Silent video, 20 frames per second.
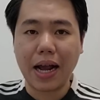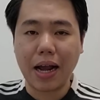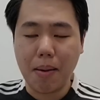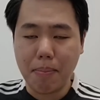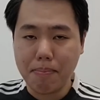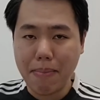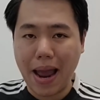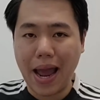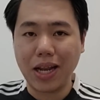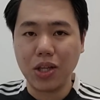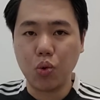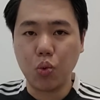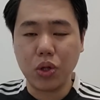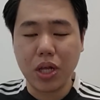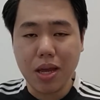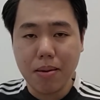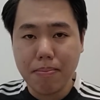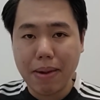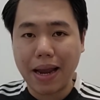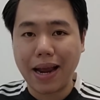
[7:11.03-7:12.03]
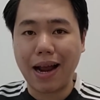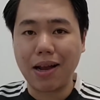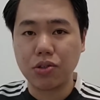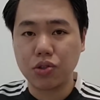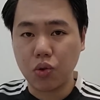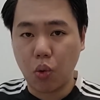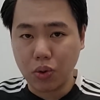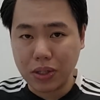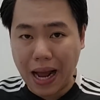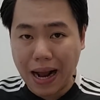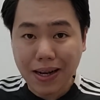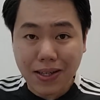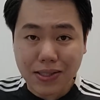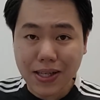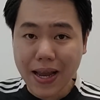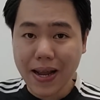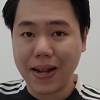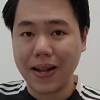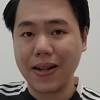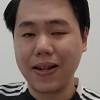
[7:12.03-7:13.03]
กับแมนอยู่ที่เมกาสโตรทั้ง
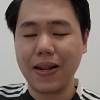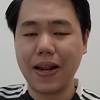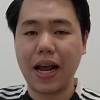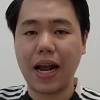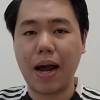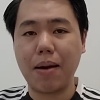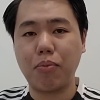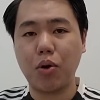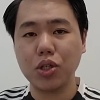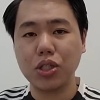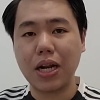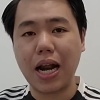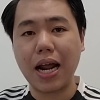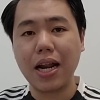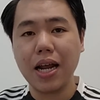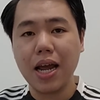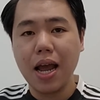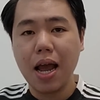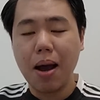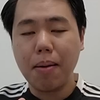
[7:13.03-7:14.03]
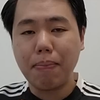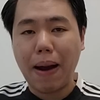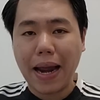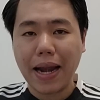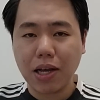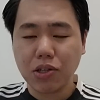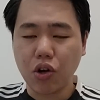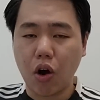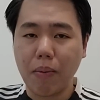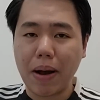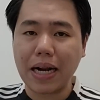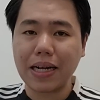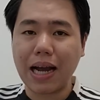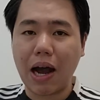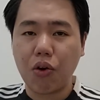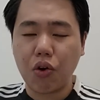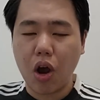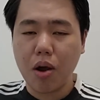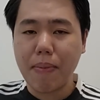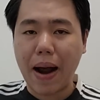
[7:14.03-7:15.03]
สิ้นนะครับ เพราะฉะนั้นใบละ
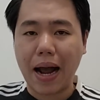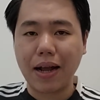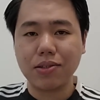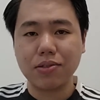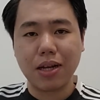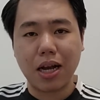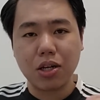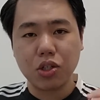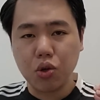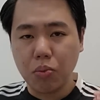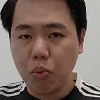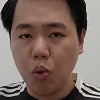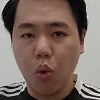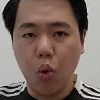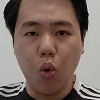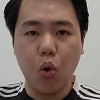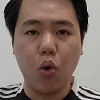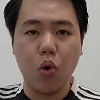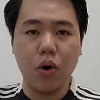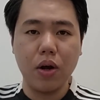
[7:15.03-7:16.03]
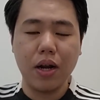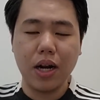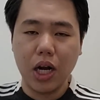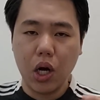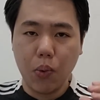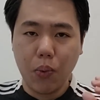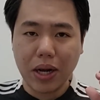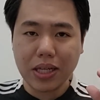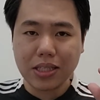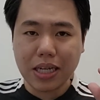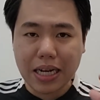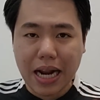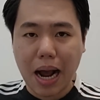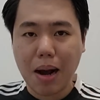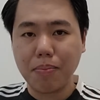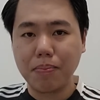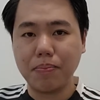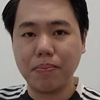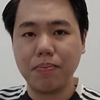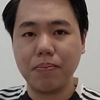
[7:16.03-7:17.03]
2,900 บาทจะชมพูหรือว่าจะ
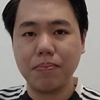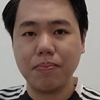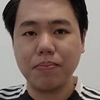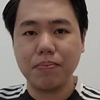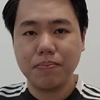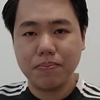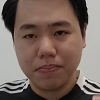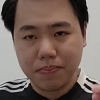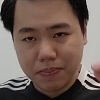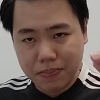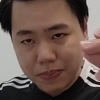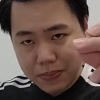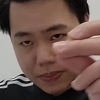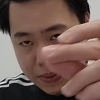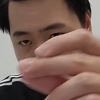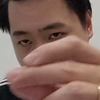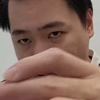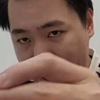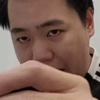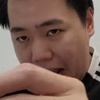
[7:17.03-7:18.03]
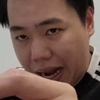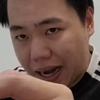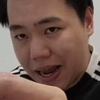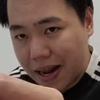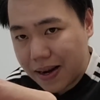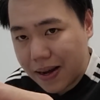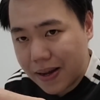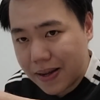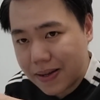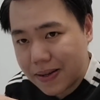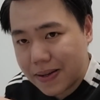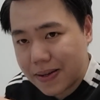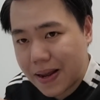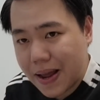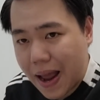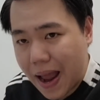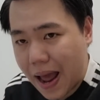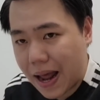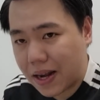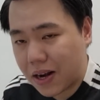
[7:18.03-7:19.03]
ดำลายหาได้เลย
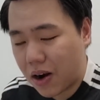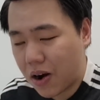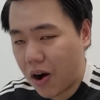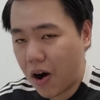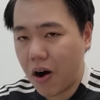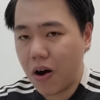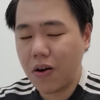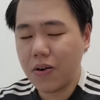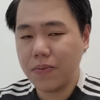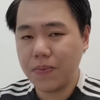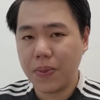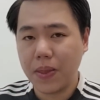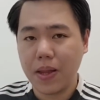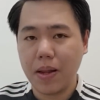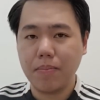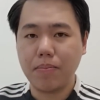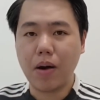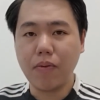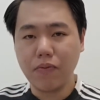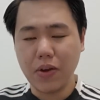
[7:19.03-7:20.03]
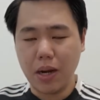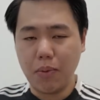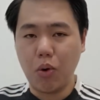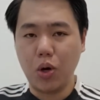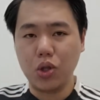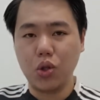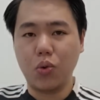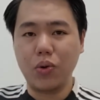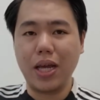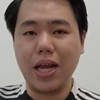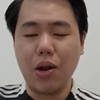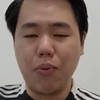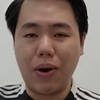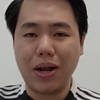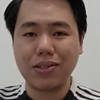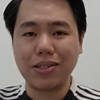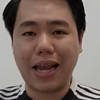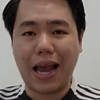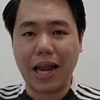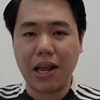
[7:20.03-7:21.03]
บล็อกปิลโอนตรงนี้หรือว่า
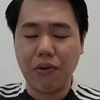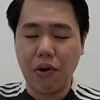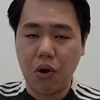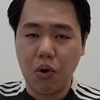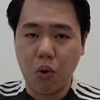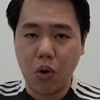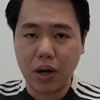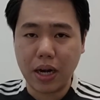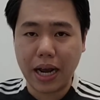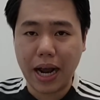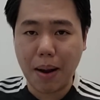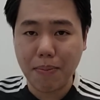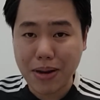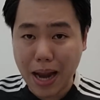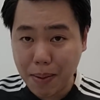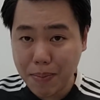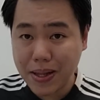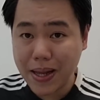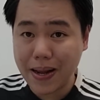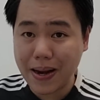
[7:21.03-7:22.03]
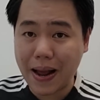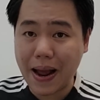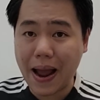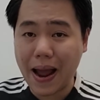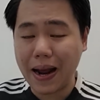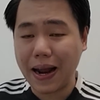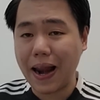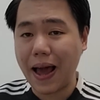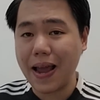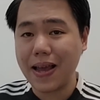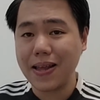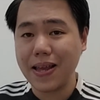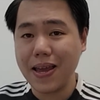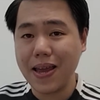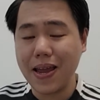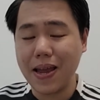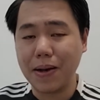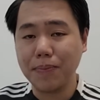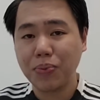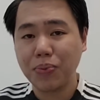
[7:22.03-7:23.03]
สแกนเคอร์โคนะครับ ย้ำทีนะฮะใครที่
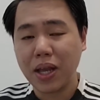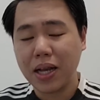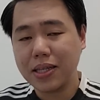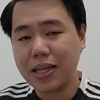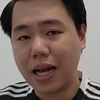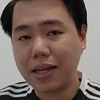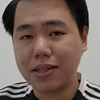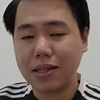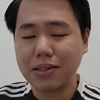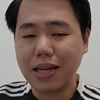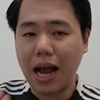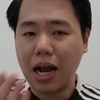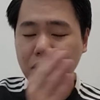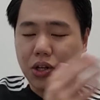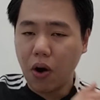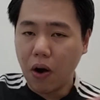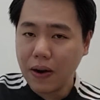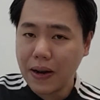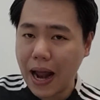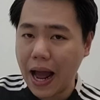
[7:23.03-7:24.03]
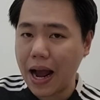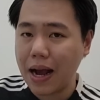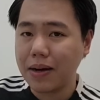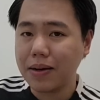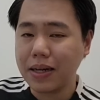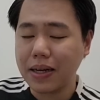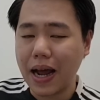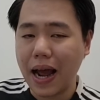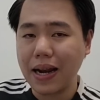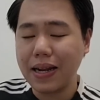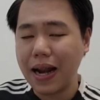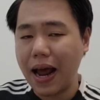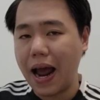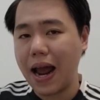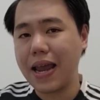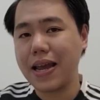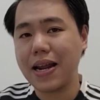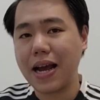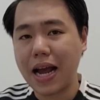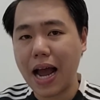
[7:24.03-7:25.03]
อยากจะสั่งย้อนหลังอันไหน
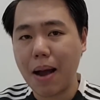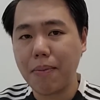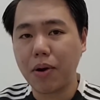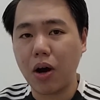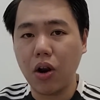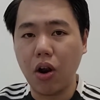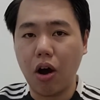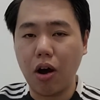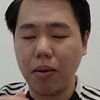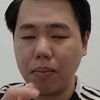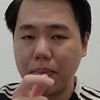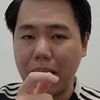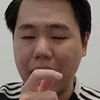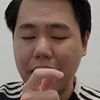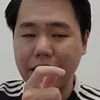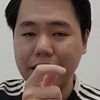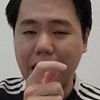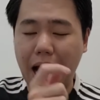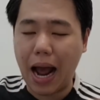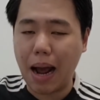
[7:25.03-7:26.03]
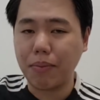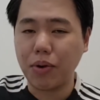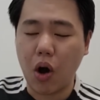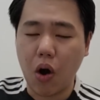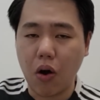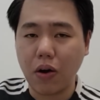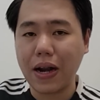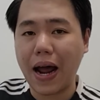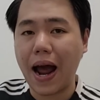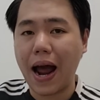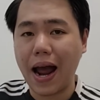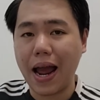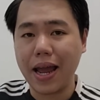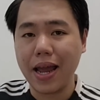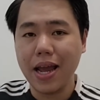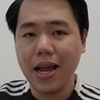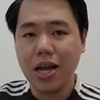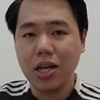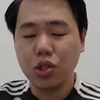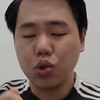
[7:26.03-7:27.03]
นะครับก็ลองไปถามน้องได้
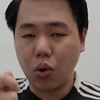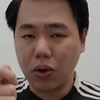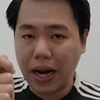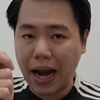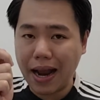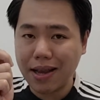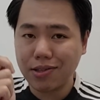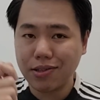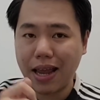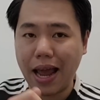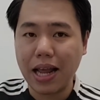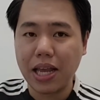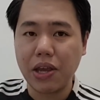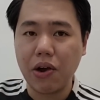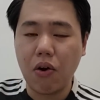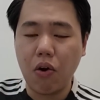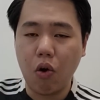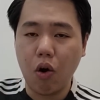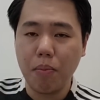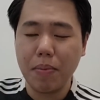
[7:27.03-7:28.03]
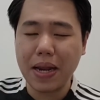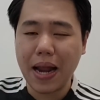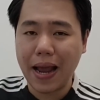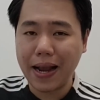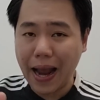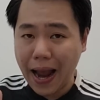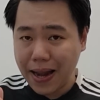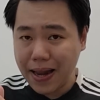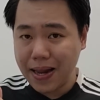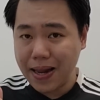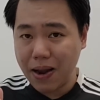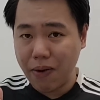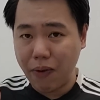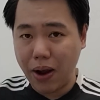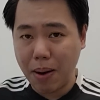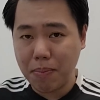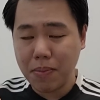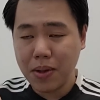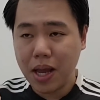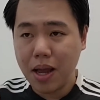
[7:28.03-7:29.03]
ส่วนใครสแกนเคอร์โคไม่ได้ง่ายที่เดียวค
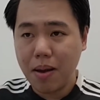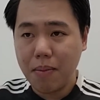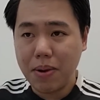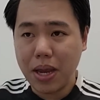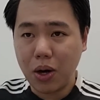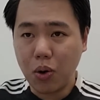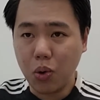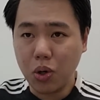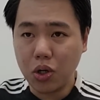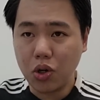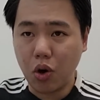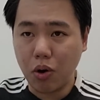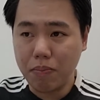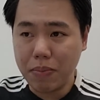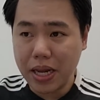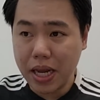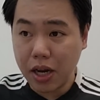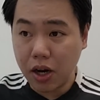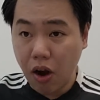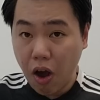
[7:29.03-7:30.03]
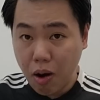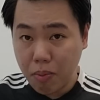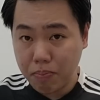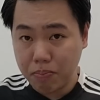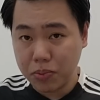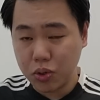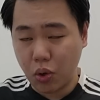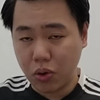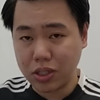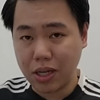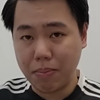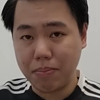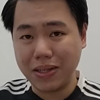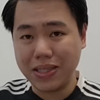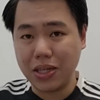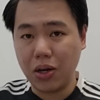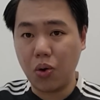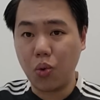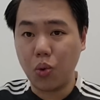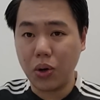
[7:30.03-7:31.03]
รับพียงคุณกดไปที่กล้องโทรศัพท์มือ
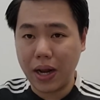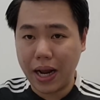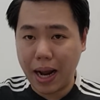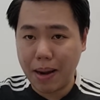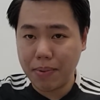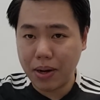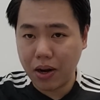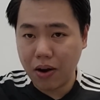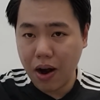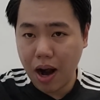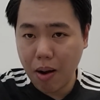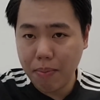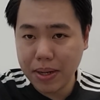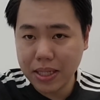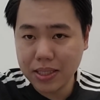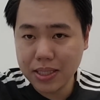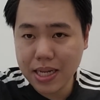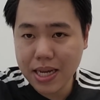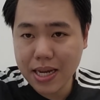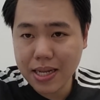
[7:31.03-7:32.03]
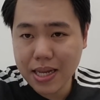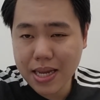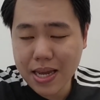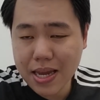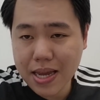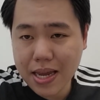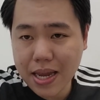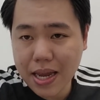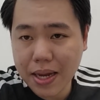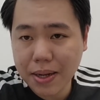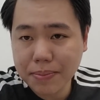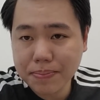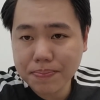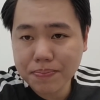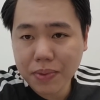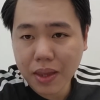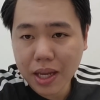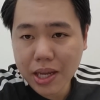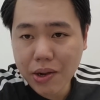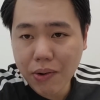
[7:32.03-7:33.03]
ถือของคุณนะครับแล้วก็เอามาจี้ที่
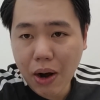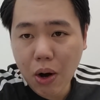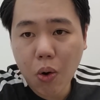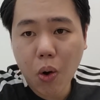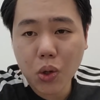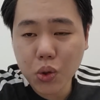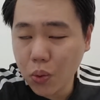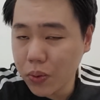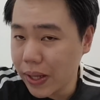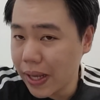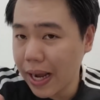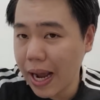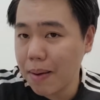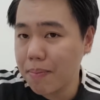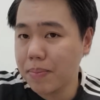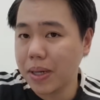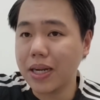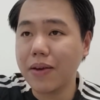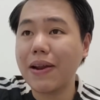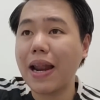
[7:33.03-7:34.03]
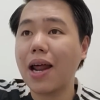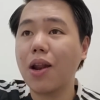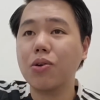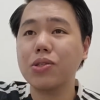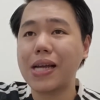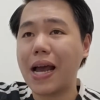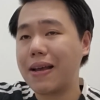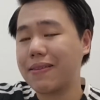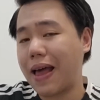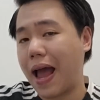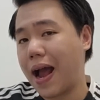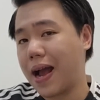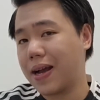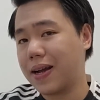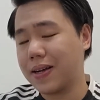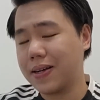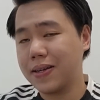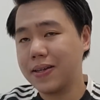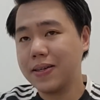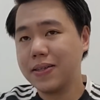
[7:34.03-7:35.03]
QR โค้ดตรงนี้ครับเหมือนเวลาเราจ่ายตัง
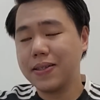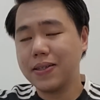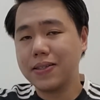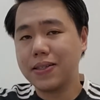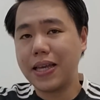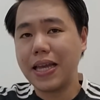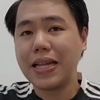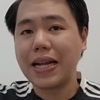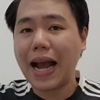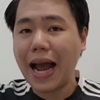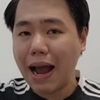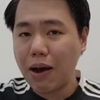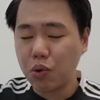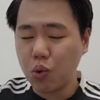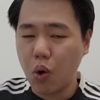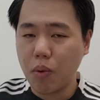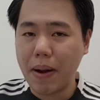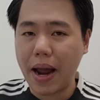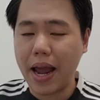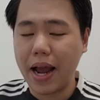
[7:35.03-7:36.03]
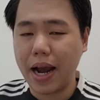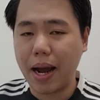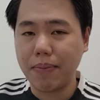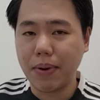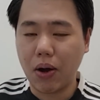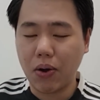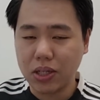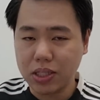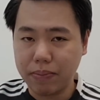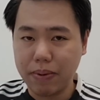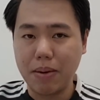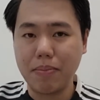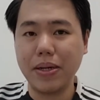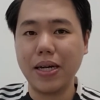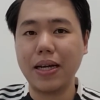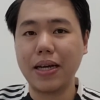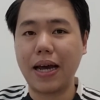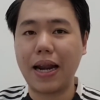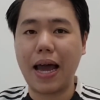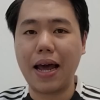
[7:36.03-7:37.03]
กินข้าวทั่วไปครับเราก็จะเป็นเพื่
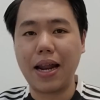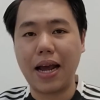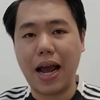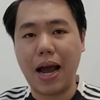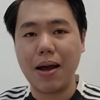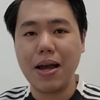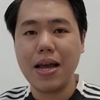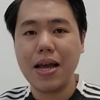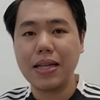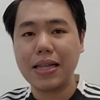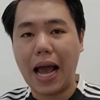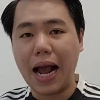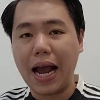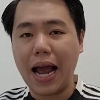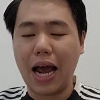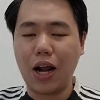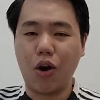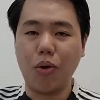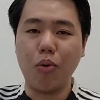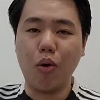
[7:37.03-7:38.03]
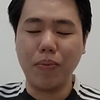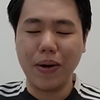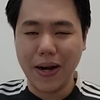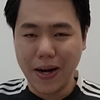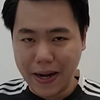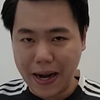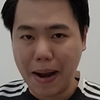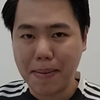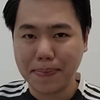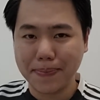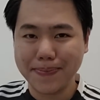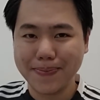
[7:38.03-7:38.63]
อนกันแล้วนะครับทักหาน้องผมได้เลยครับ